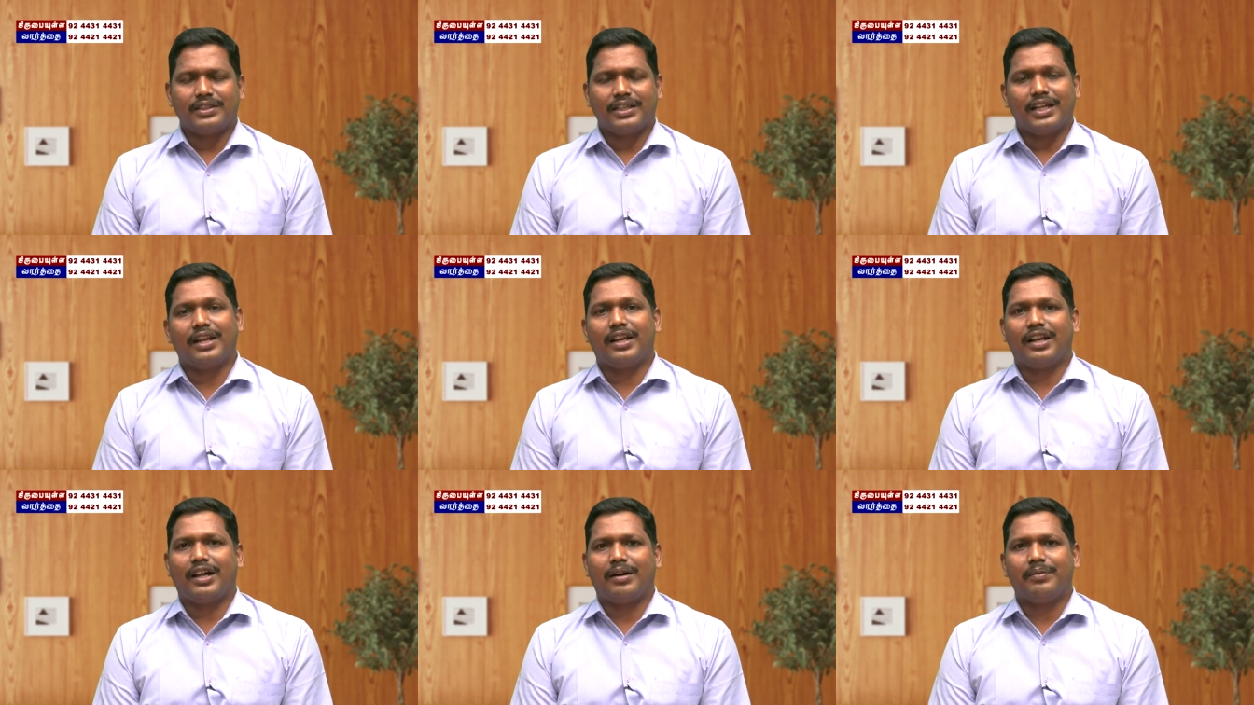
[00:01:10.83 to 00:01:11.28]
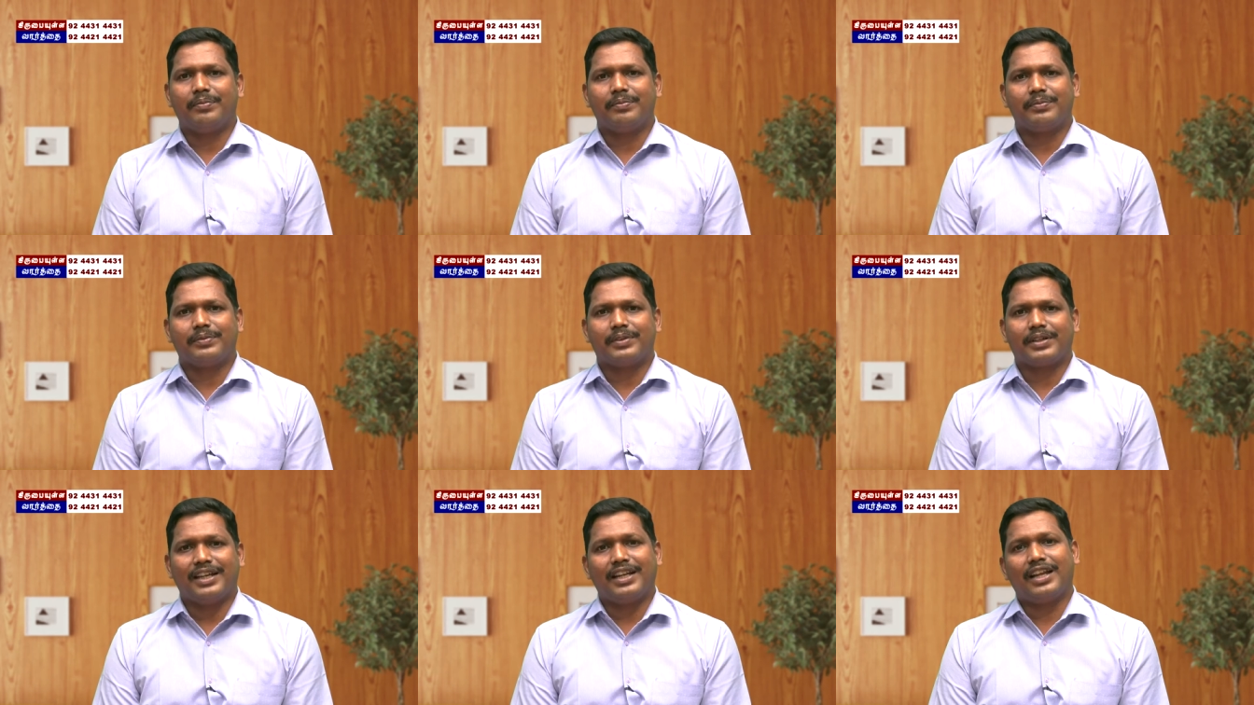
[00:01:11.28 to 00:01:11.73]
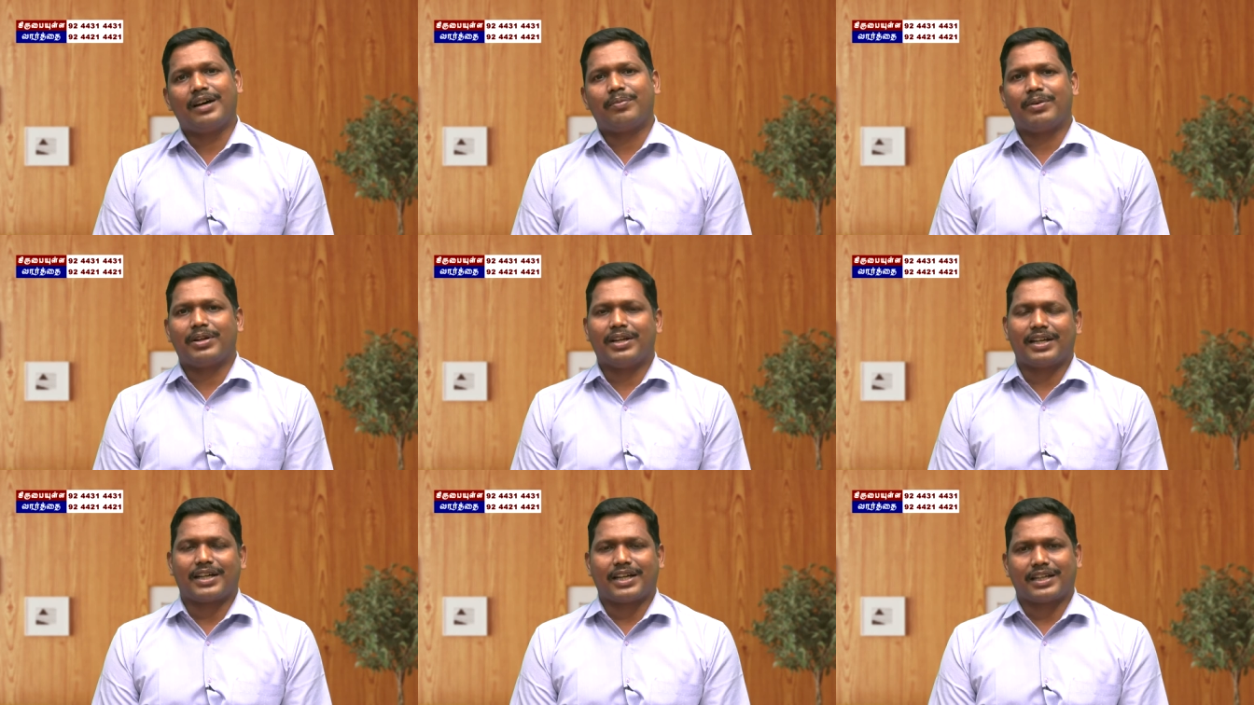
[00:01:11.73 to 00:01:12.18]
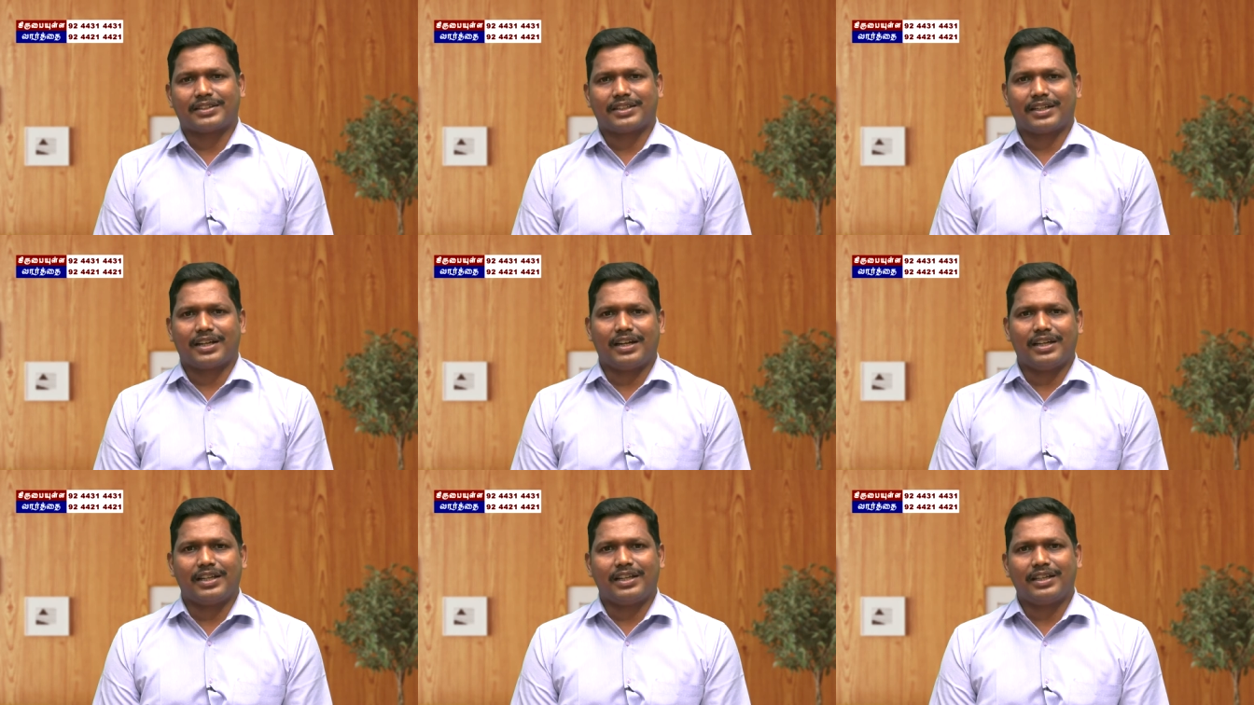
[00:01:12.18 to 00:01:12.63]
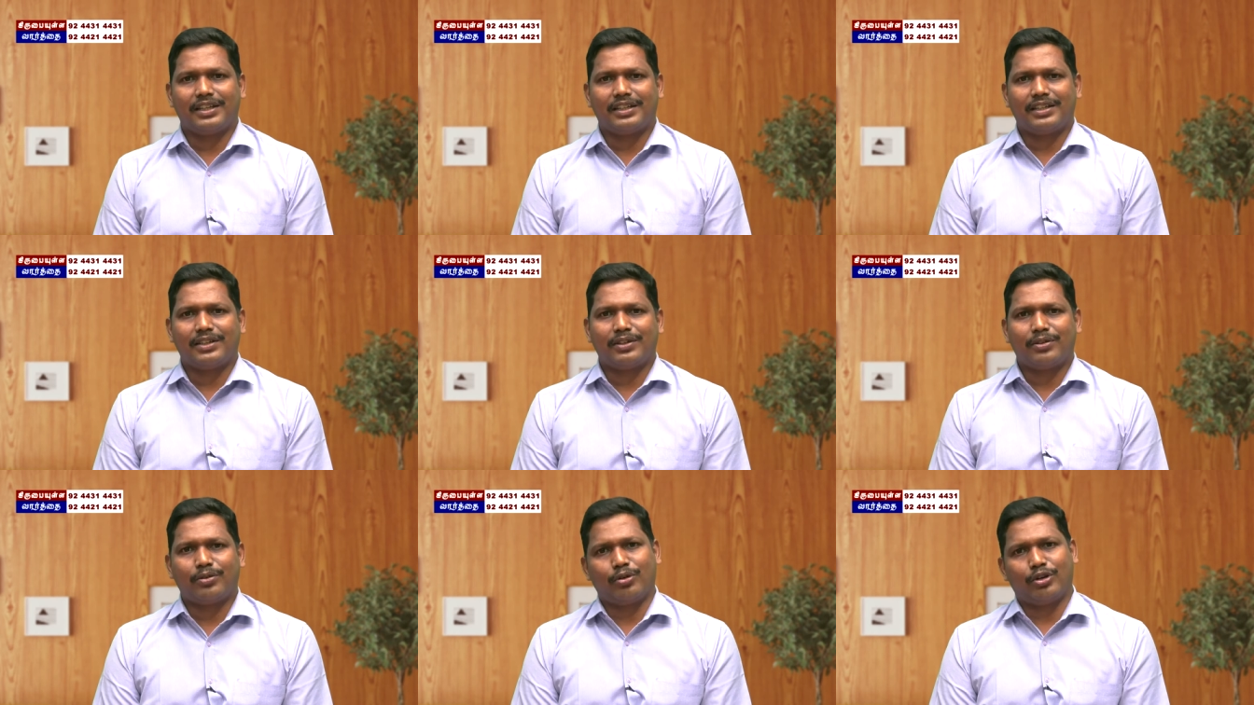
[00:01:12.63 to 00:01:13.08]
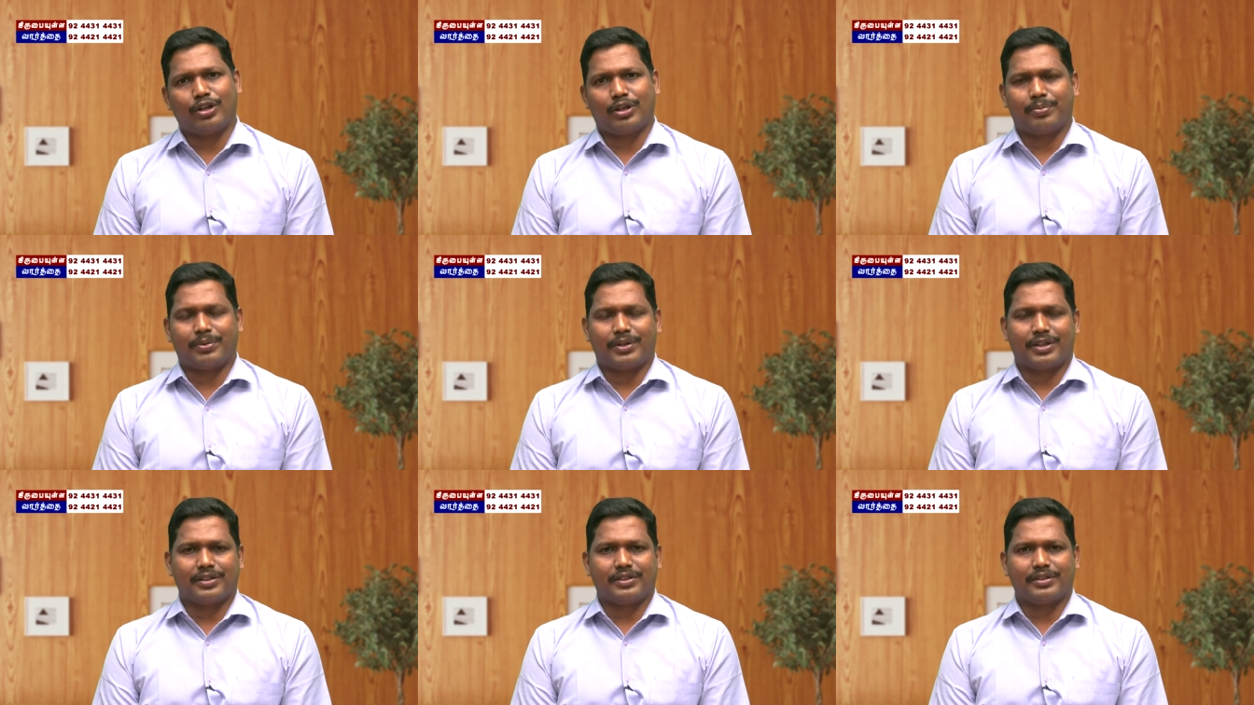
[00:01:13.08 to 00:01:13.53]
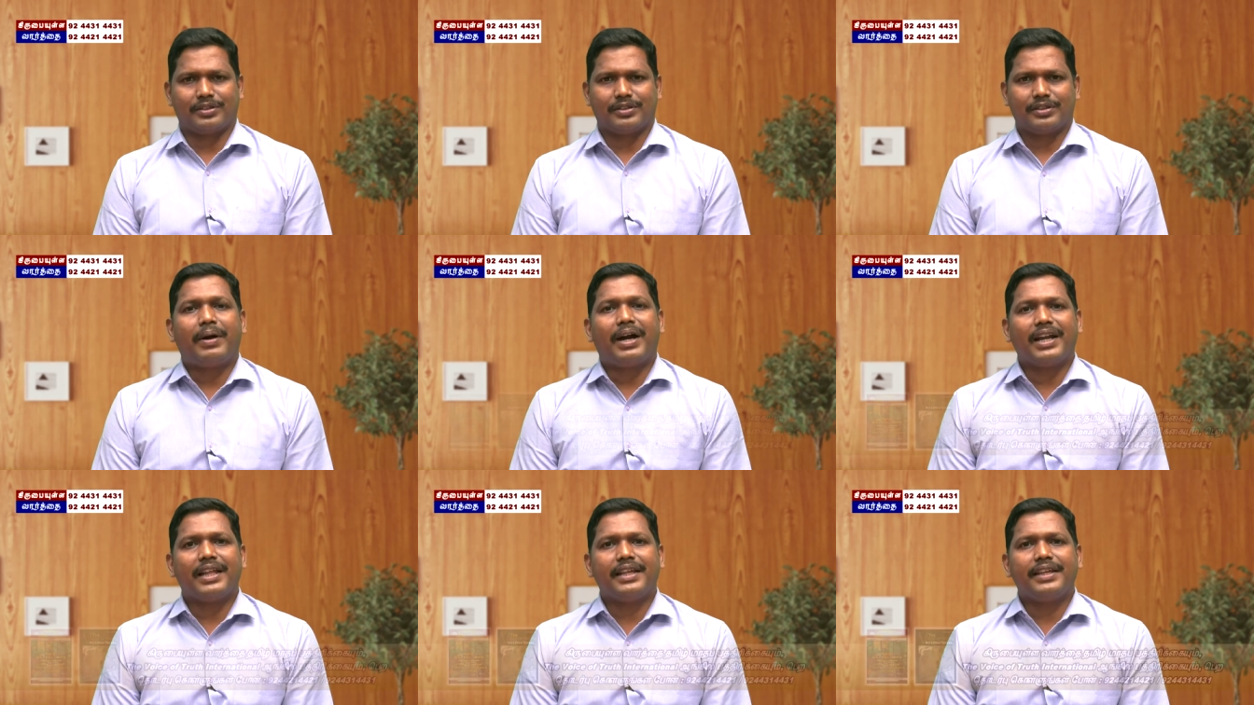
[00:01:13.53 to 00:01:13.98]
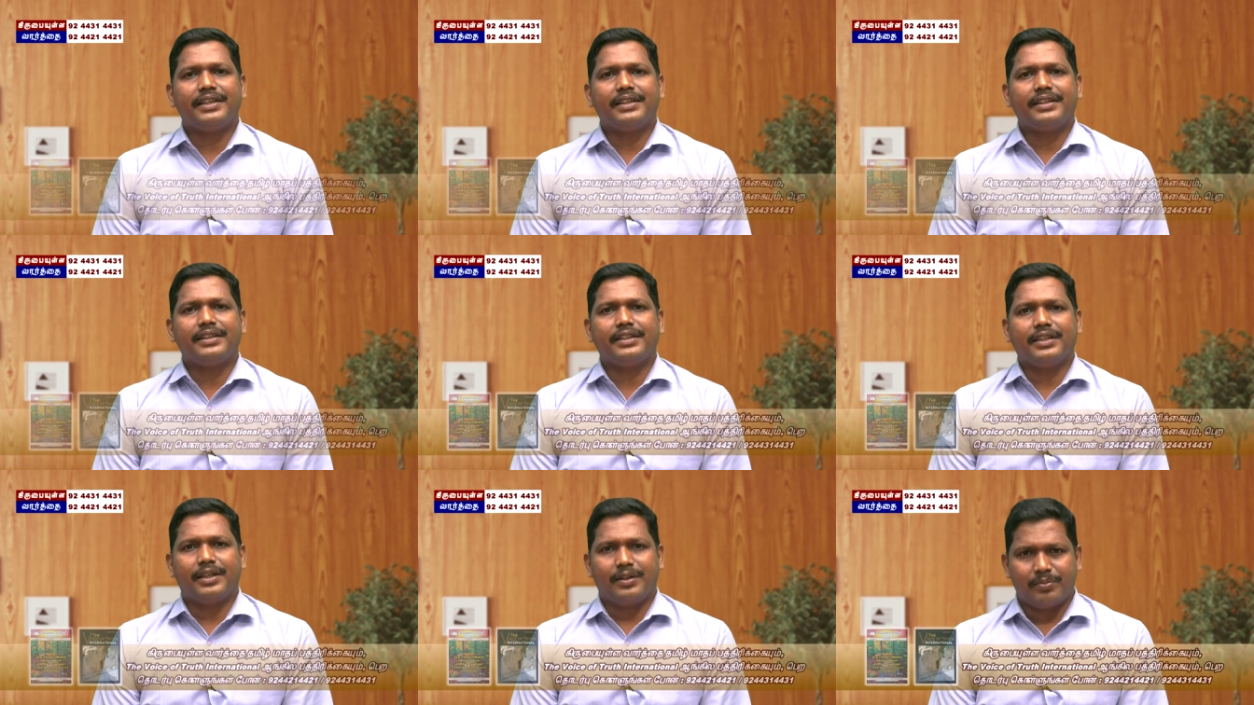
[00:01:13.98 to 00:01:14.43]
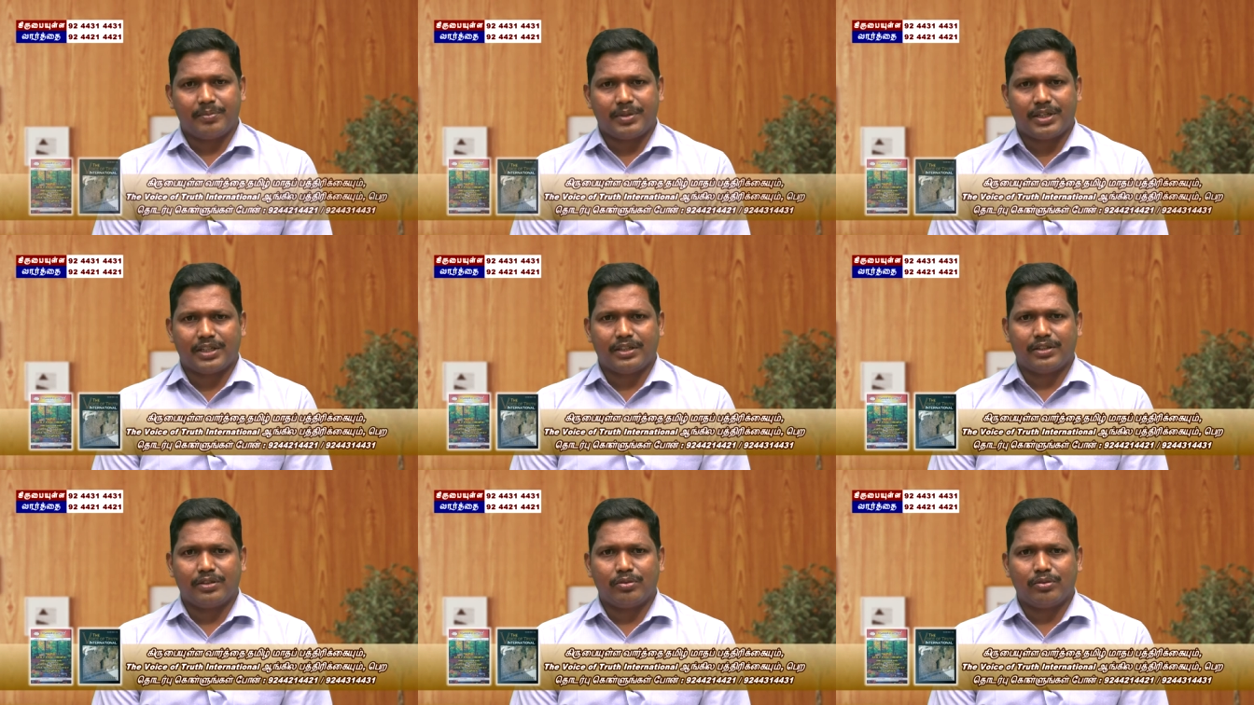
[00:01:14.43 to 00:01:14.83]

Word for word: எல்லாம் எல்லாம் கர்த்தராலே கொடுக்கப்பட்டது மழை என்ற